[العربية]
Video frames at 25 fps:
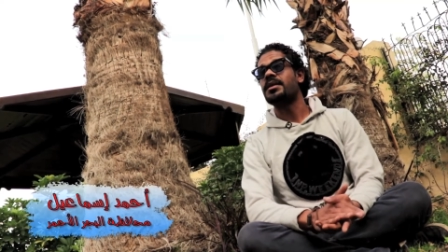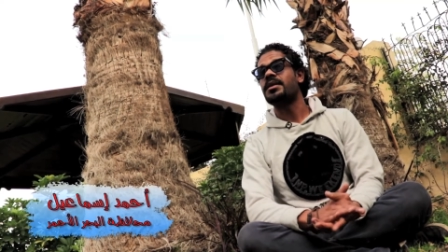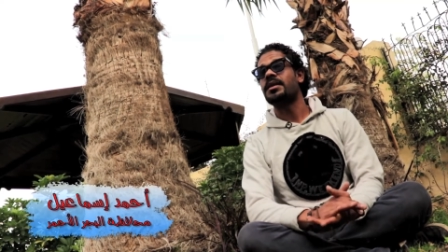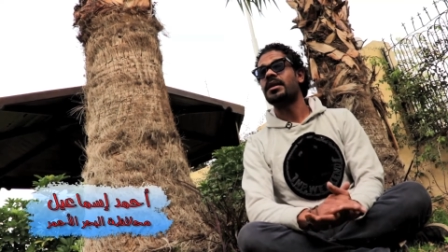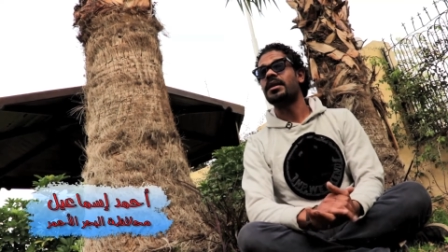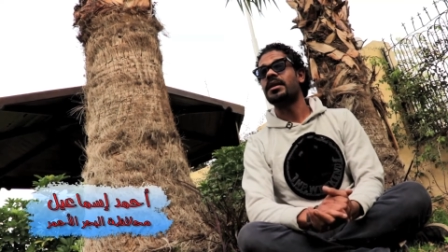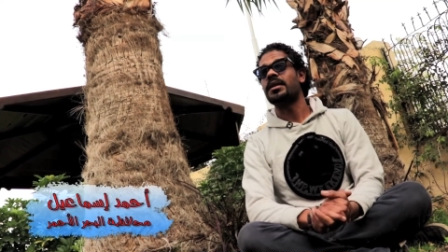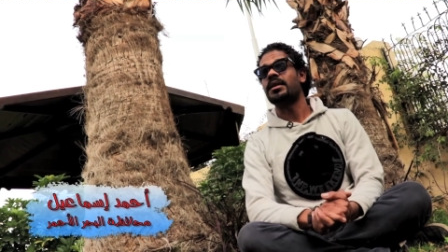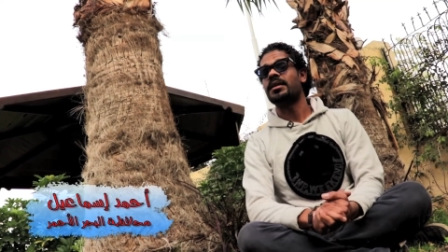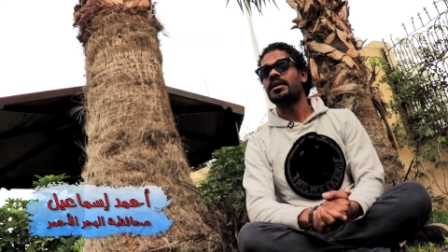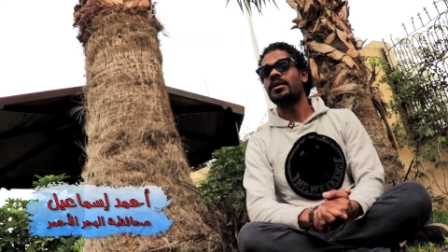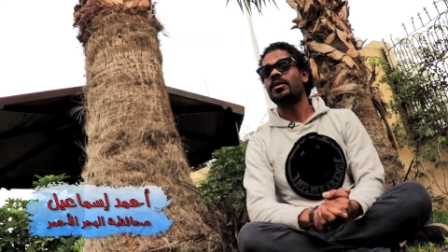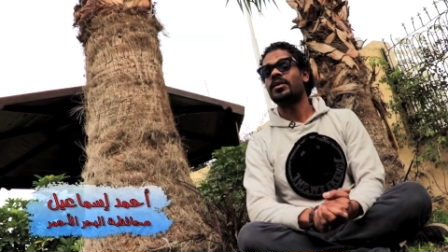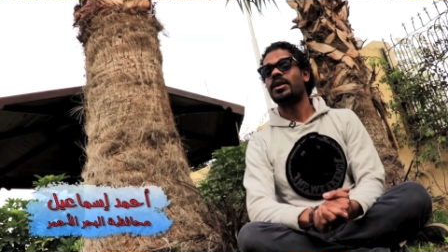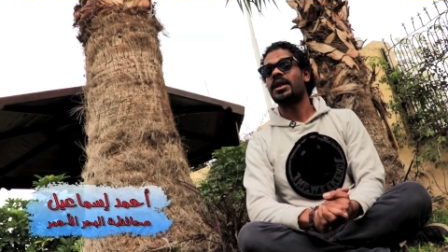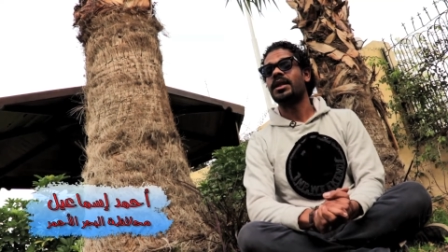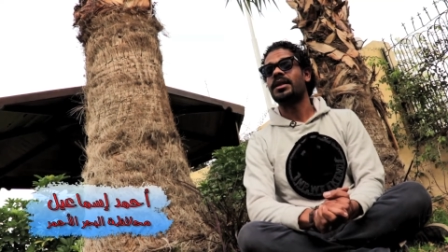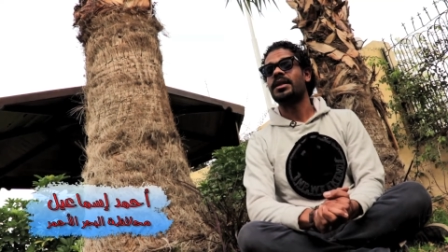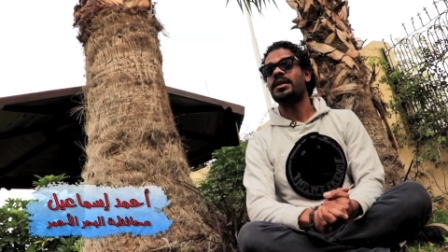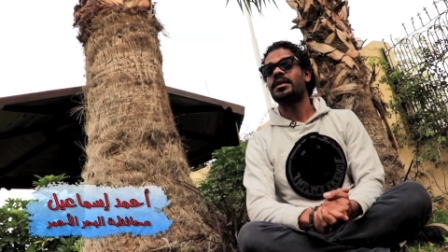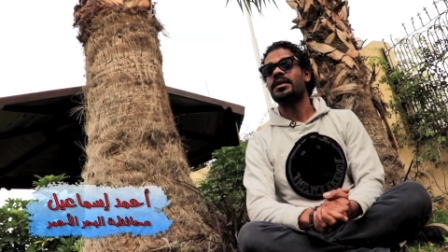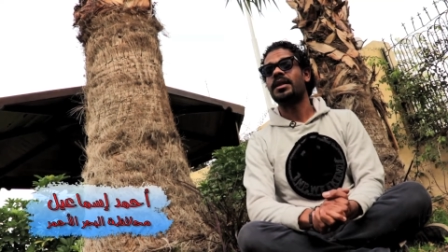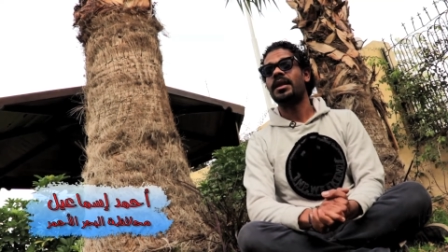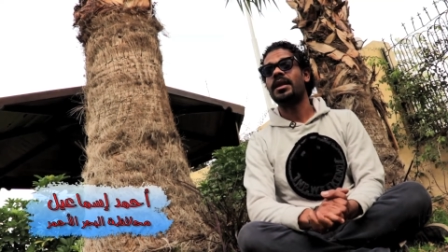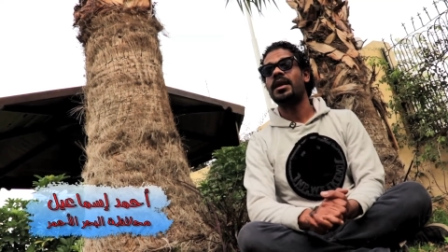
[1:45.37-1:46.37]
سن
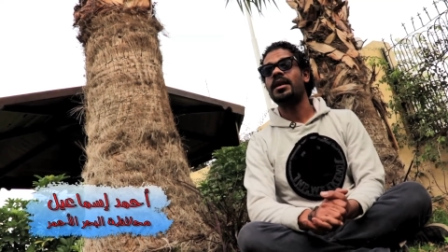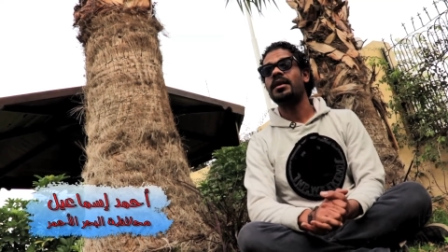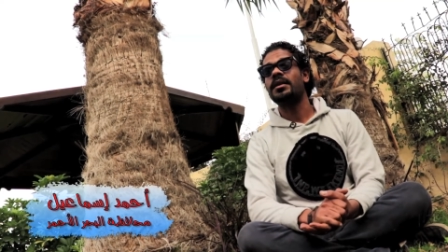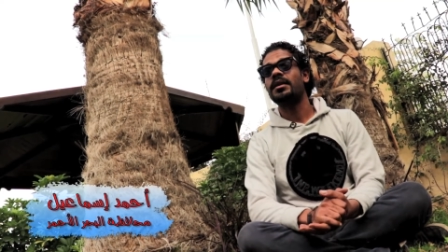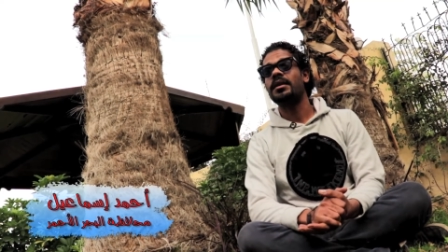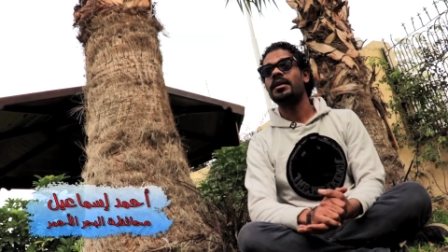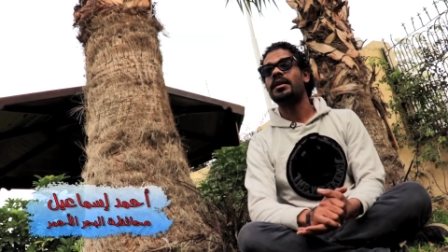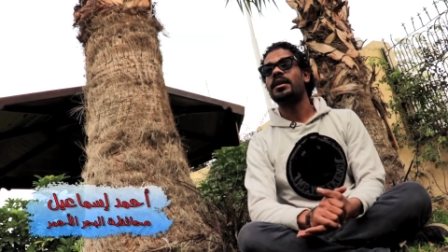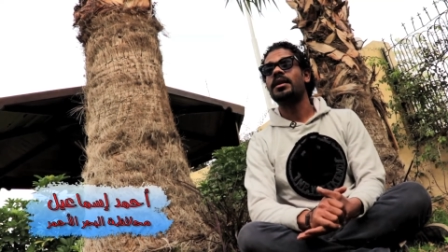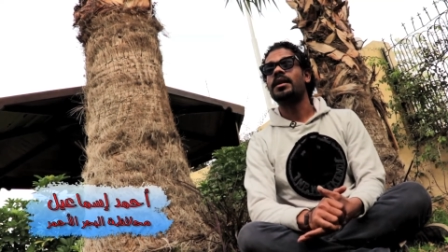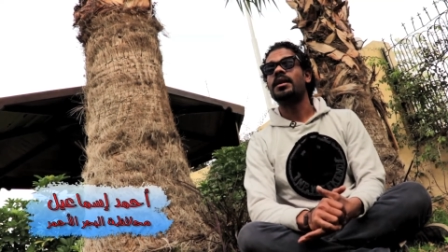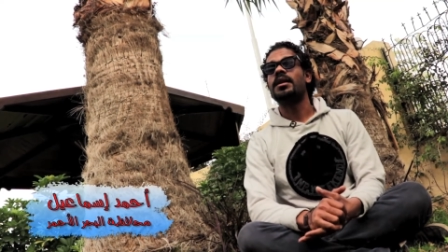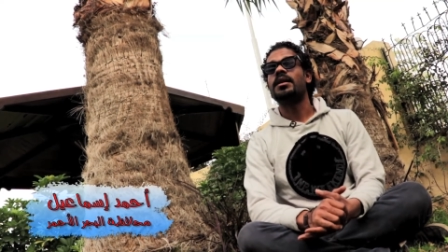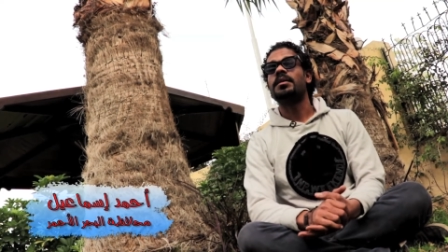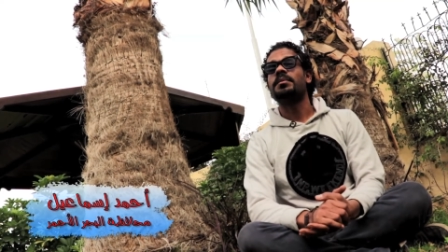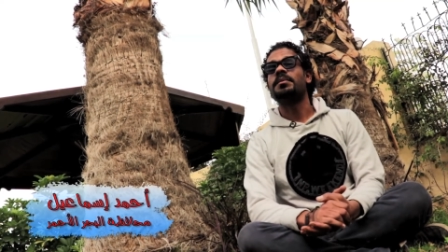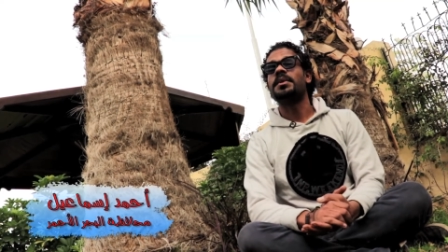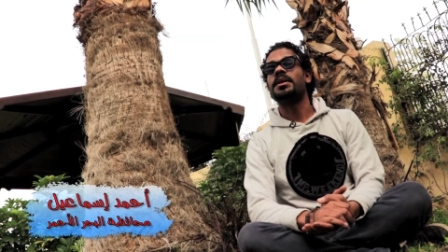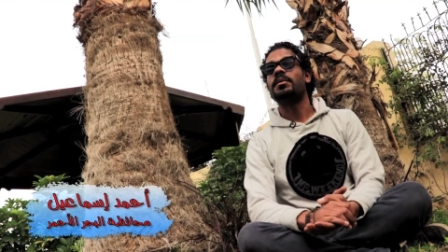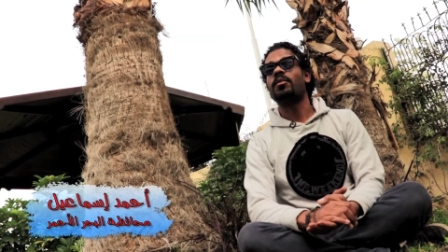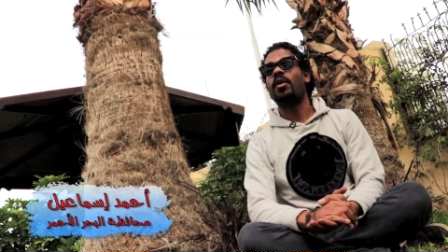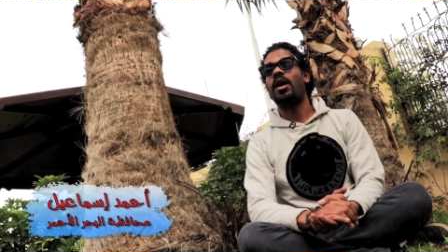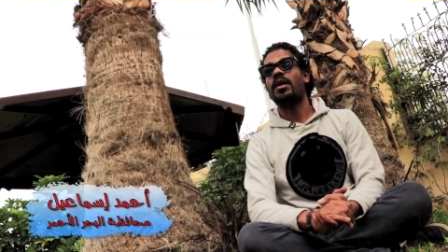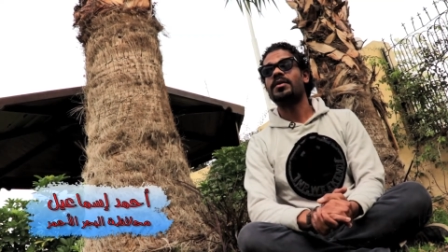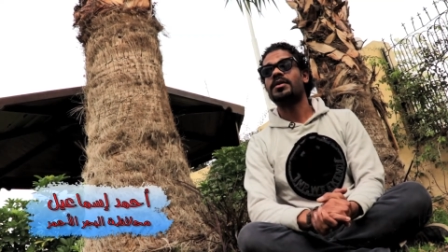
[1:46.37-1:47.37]
32 سنه
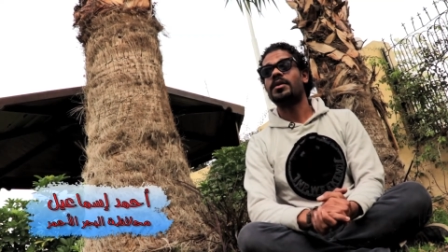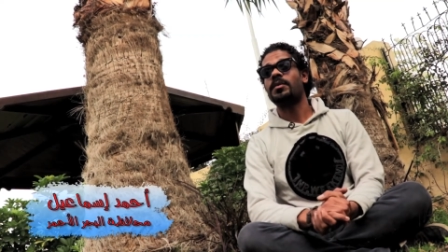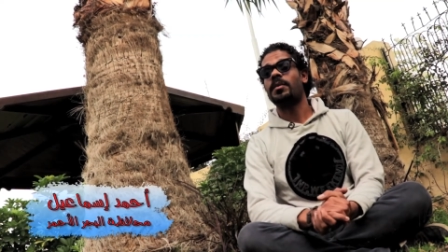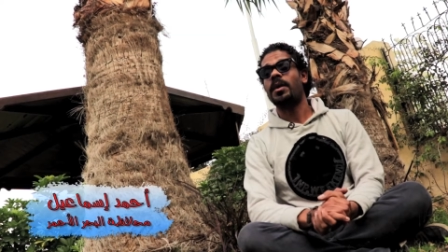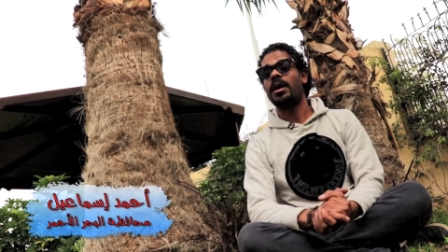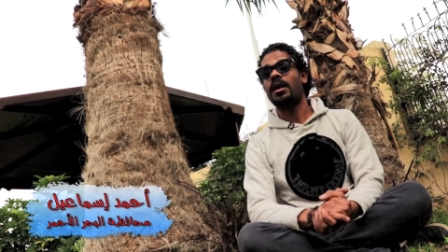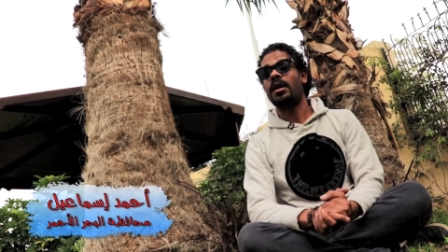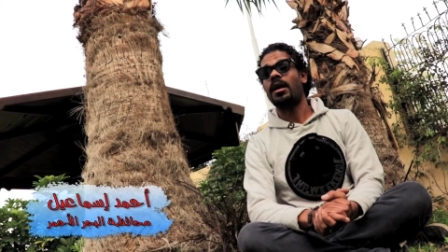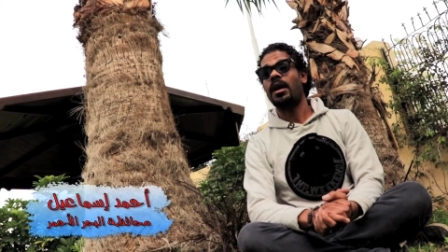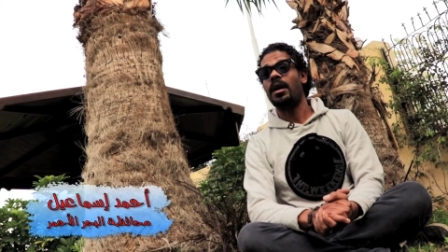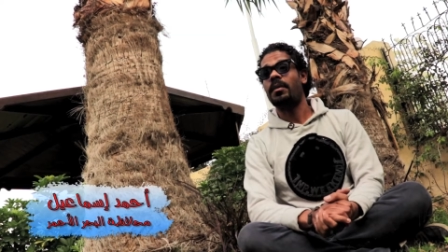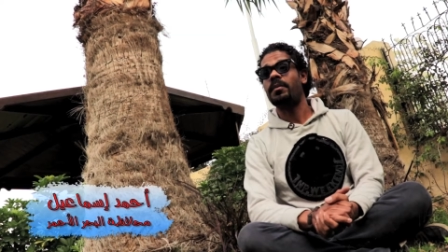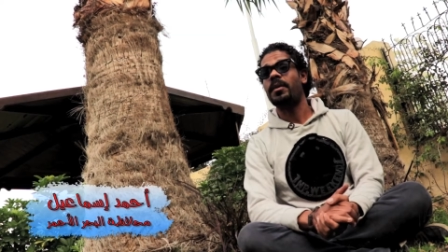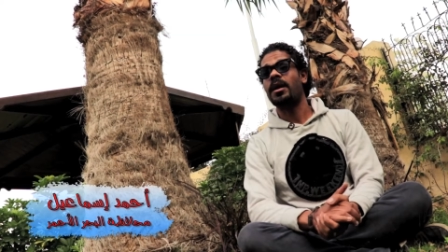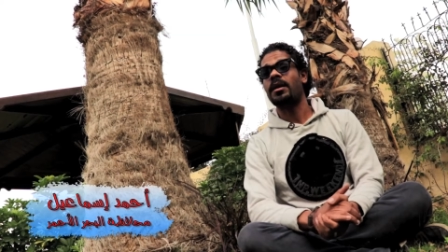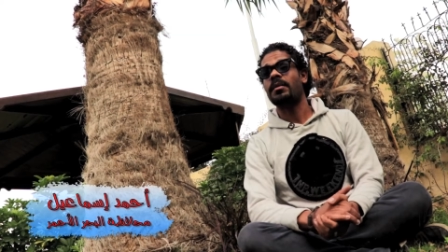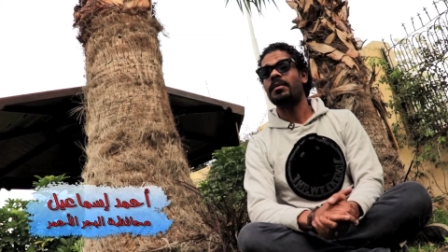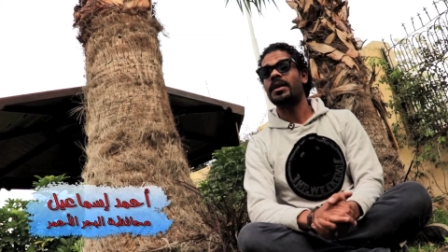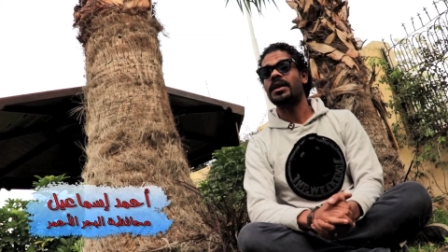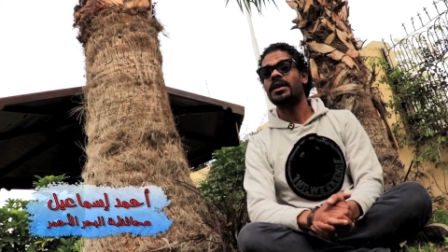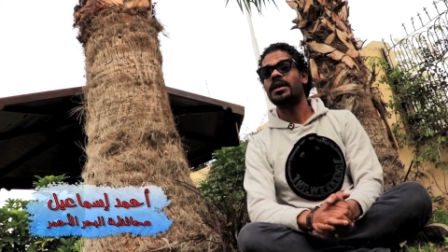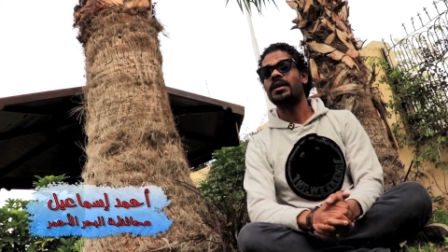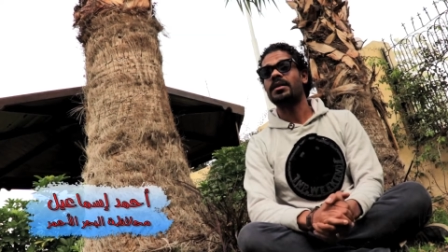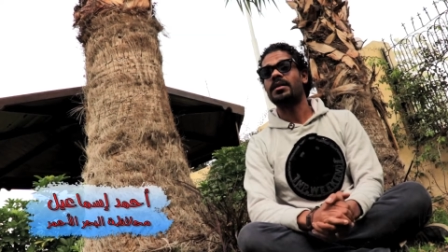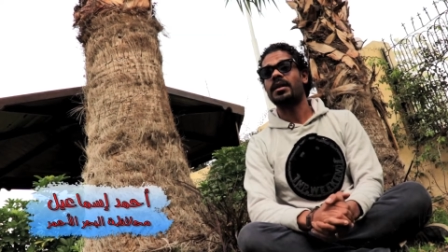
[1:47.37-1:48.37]
من محافظه البحر الاحمر
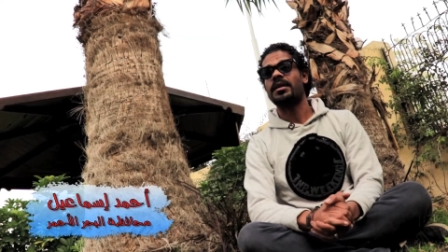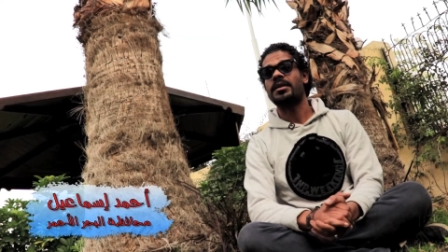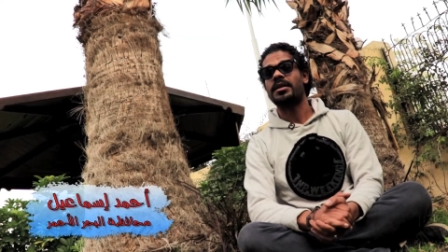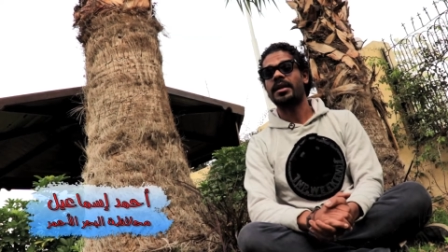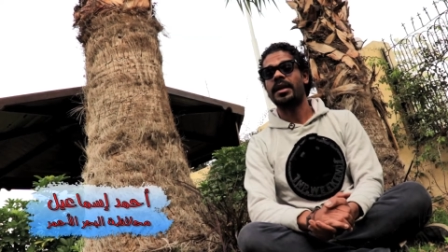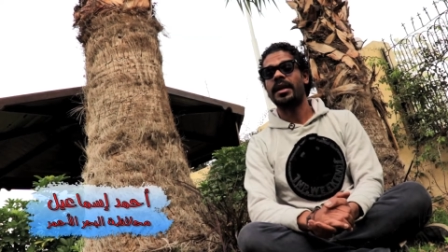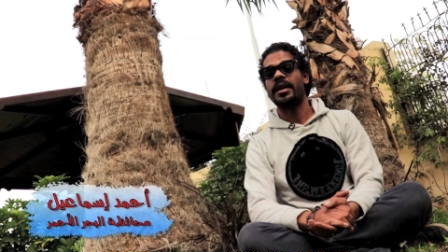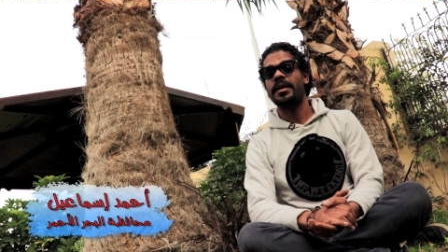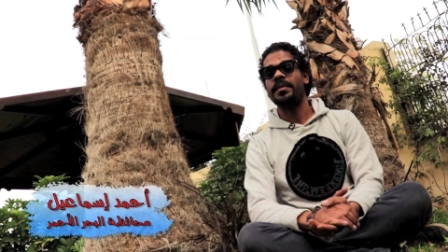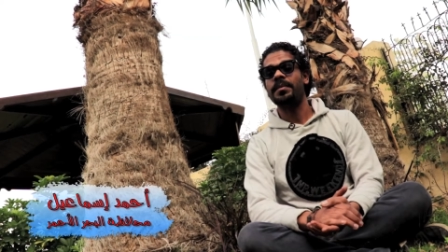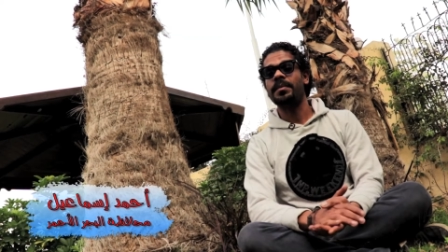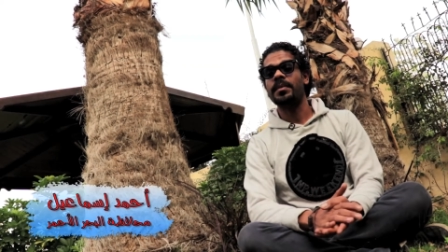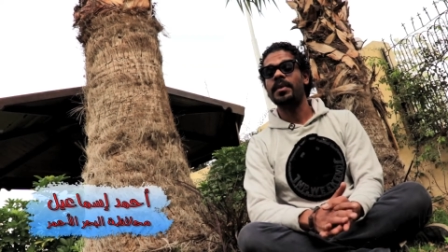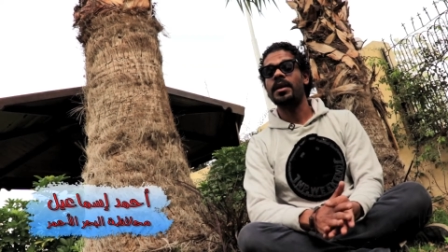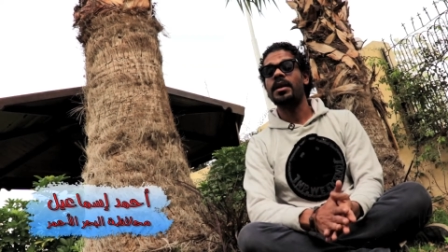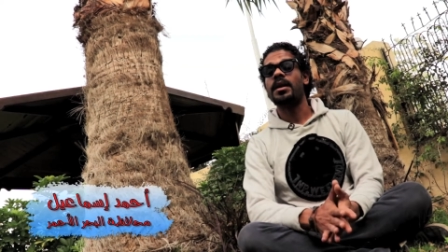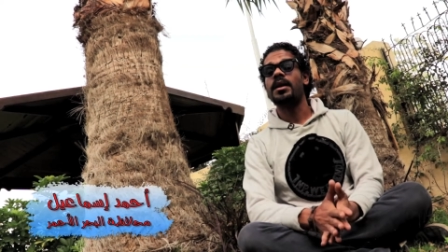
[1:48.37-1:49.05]
مدينه راس غارب